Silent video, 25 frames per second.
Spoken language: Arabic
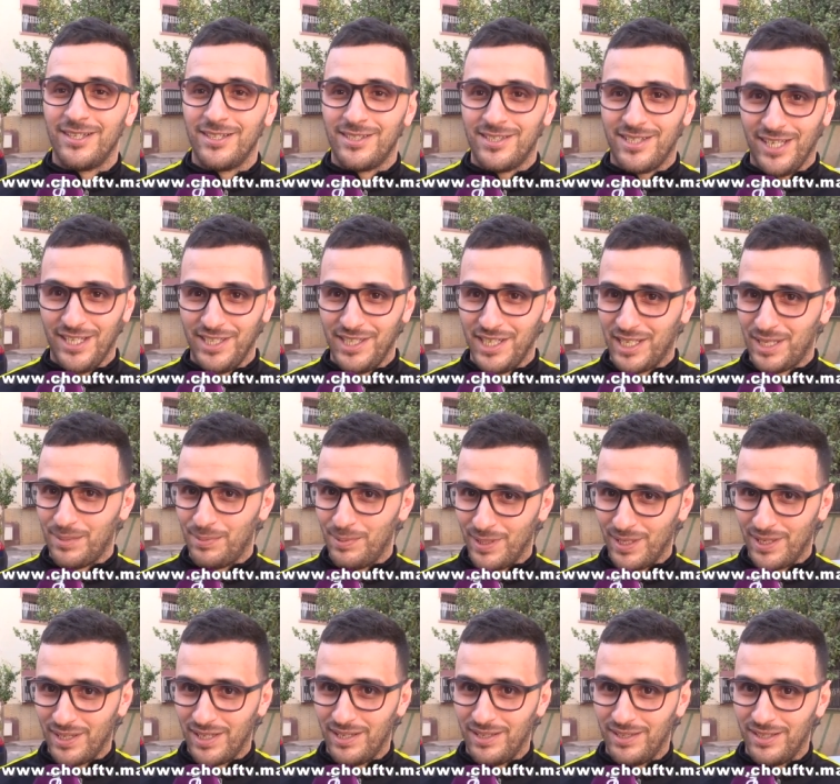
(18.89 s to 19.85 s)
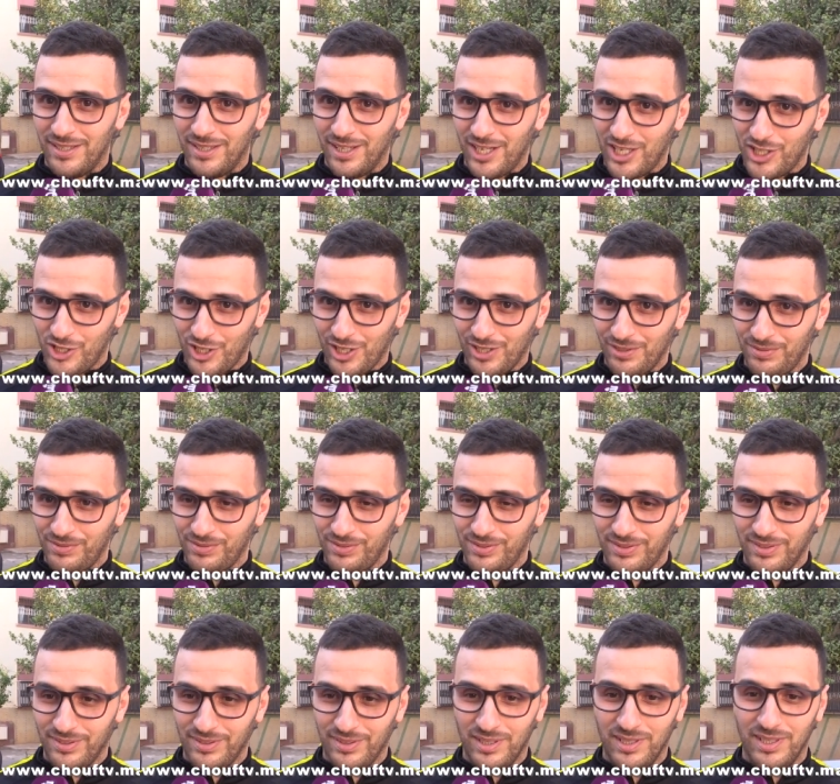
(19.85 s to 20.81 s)
تحيه كبيره
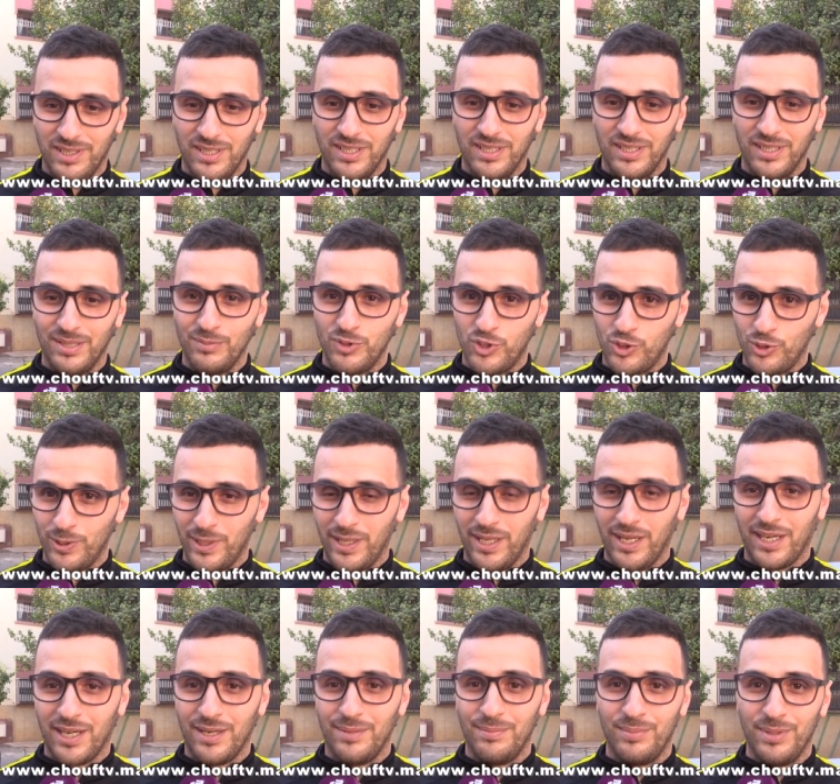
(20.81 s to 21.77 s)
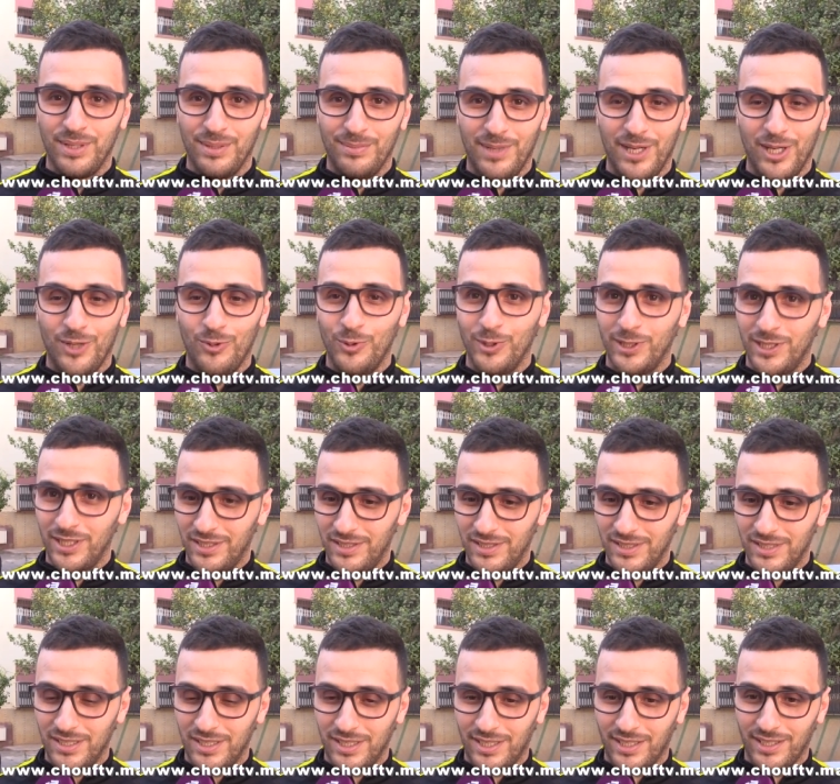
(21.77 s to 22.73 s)
لاشرف للمجهود اللي قام به مع الوداد
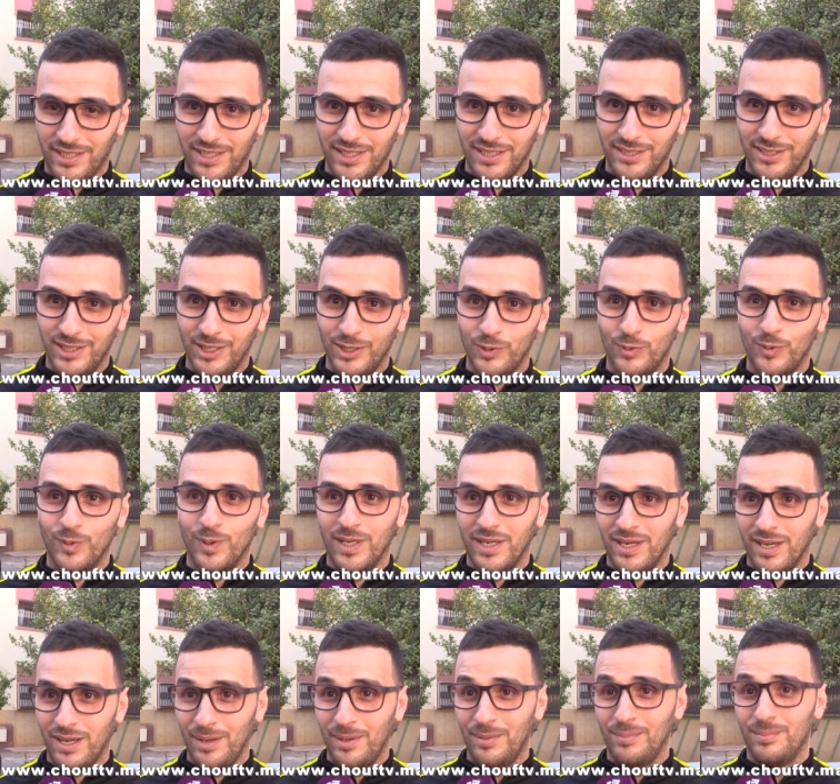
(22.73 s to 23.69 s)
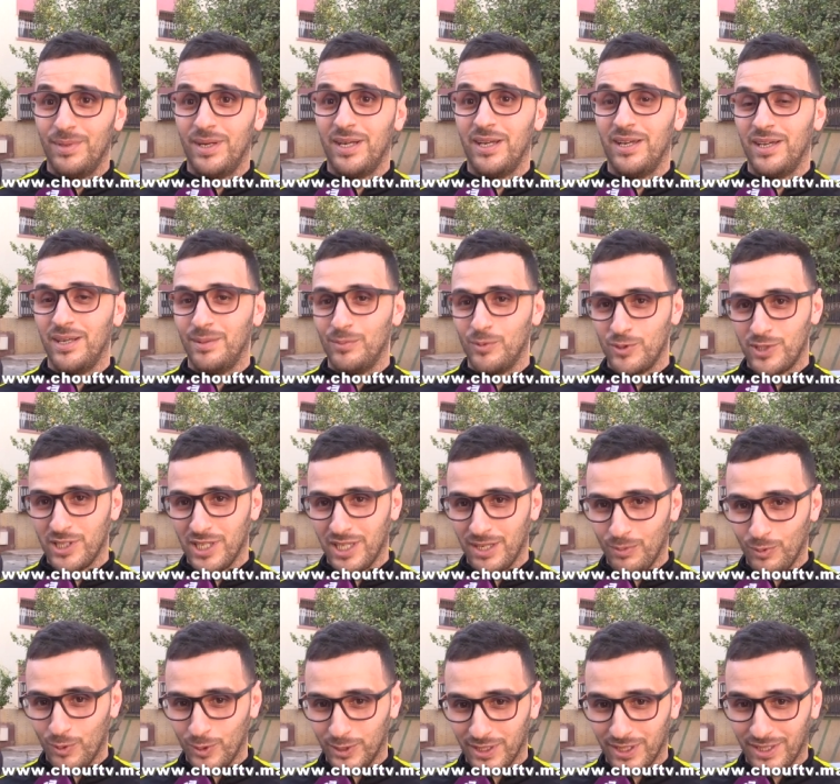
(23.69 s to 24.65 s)
الرياضي ولا مع
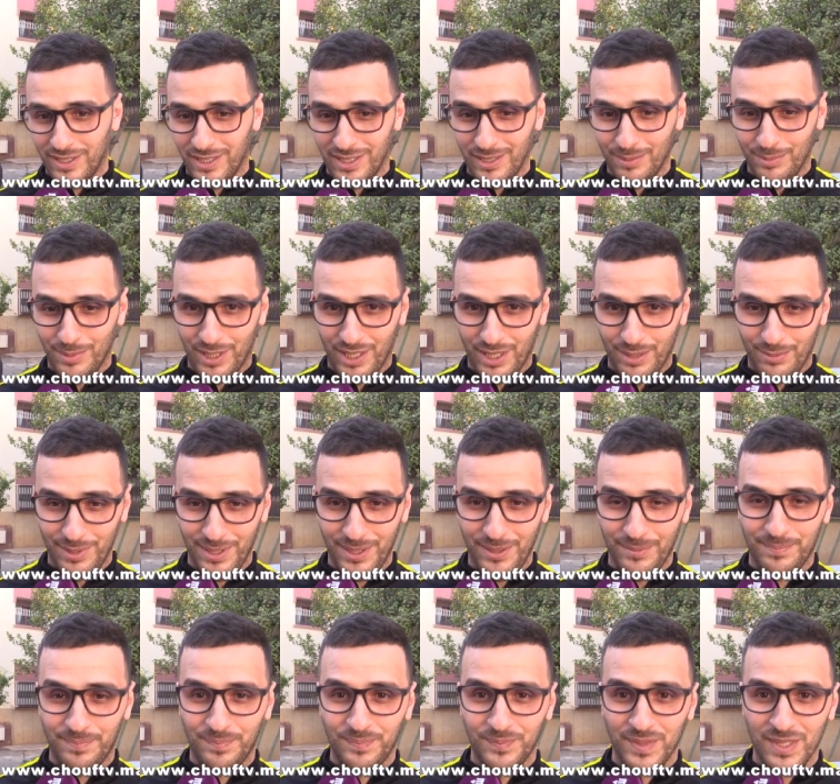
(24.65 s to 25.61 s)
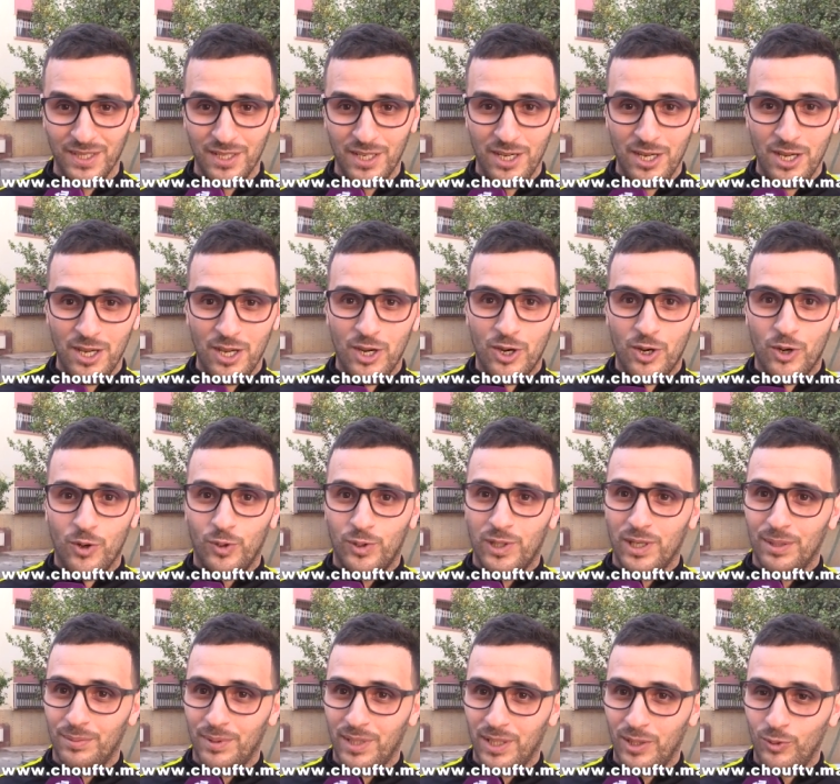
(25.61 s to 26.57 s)
المنتخب الوطني المغربي
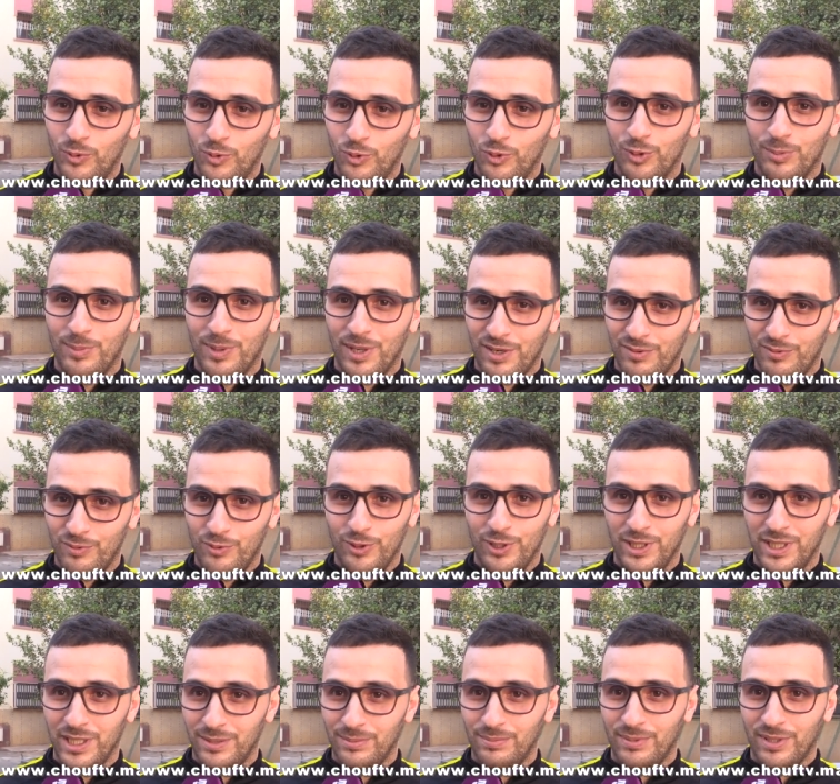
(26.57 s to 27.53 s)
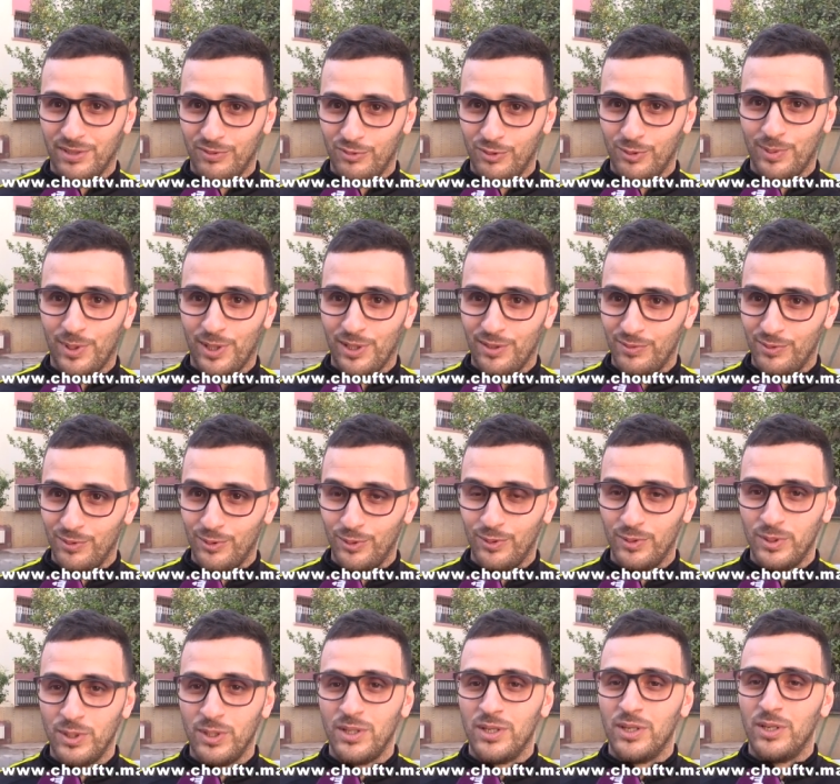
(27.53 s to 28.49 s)
وكنبغي نقول له برافو عليك برافو برافو
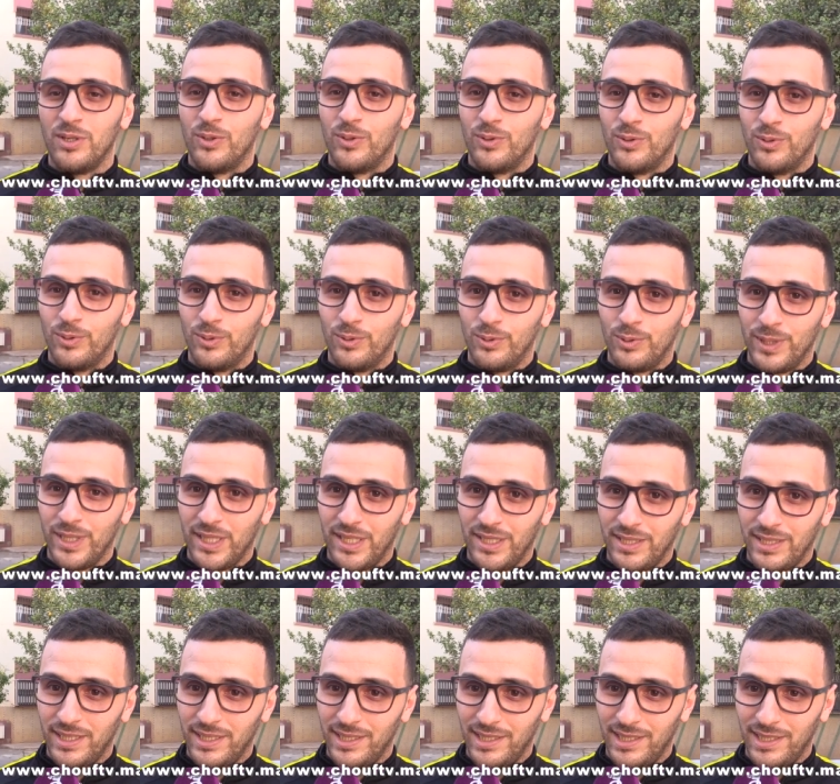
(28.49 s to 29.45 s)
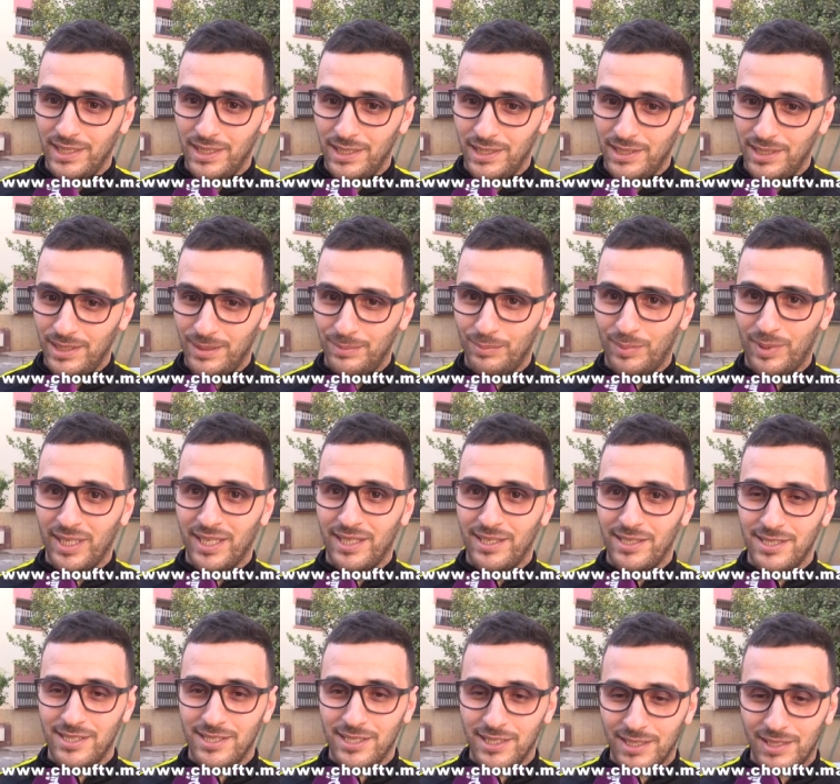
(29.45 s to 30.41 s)
ويعني نبغيه
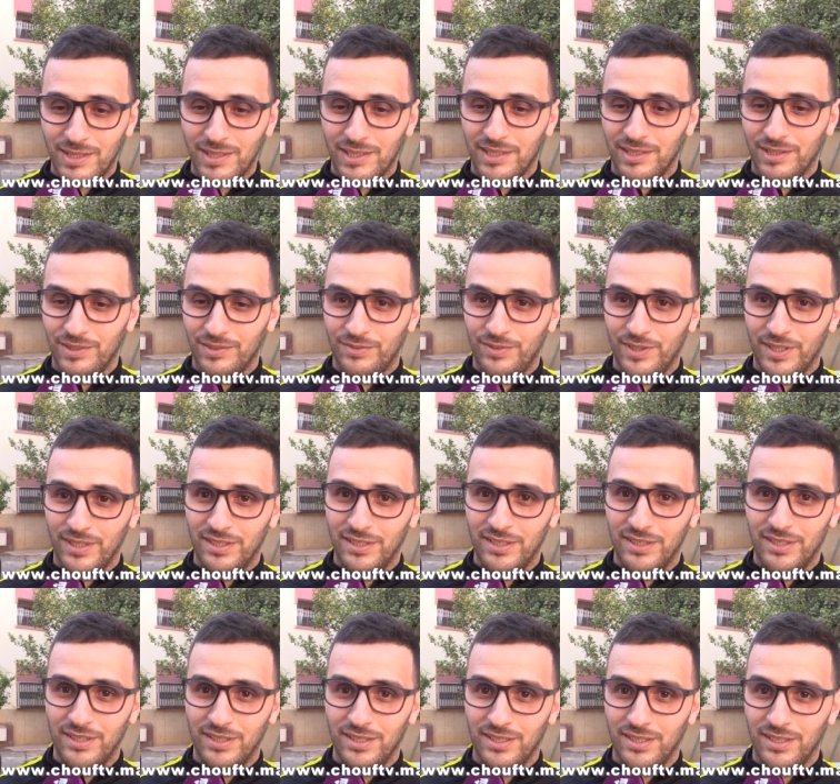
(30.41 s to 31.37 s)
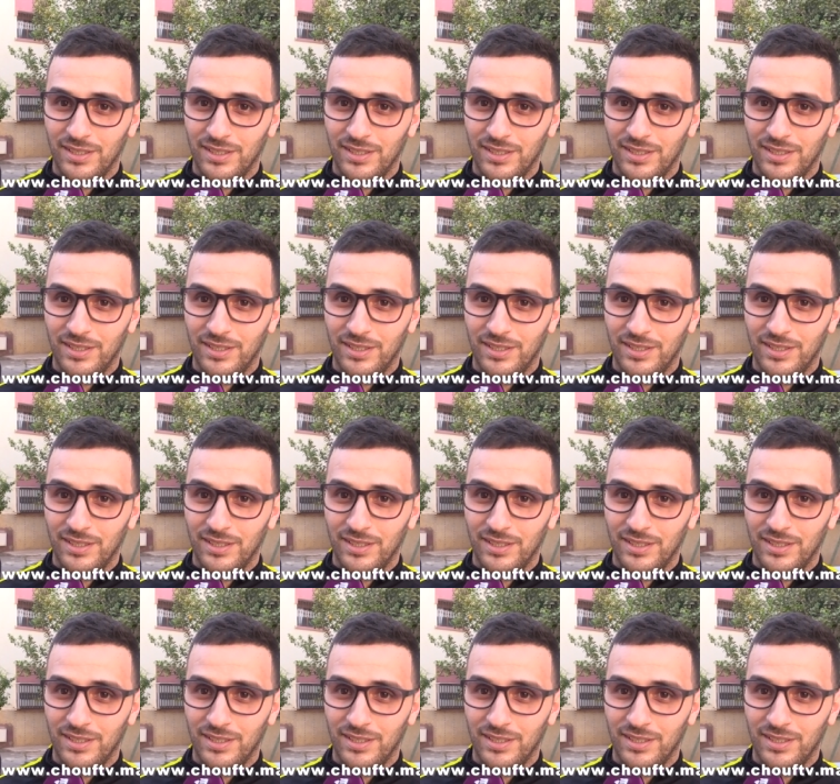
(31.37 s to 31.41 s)
يزيد في هذا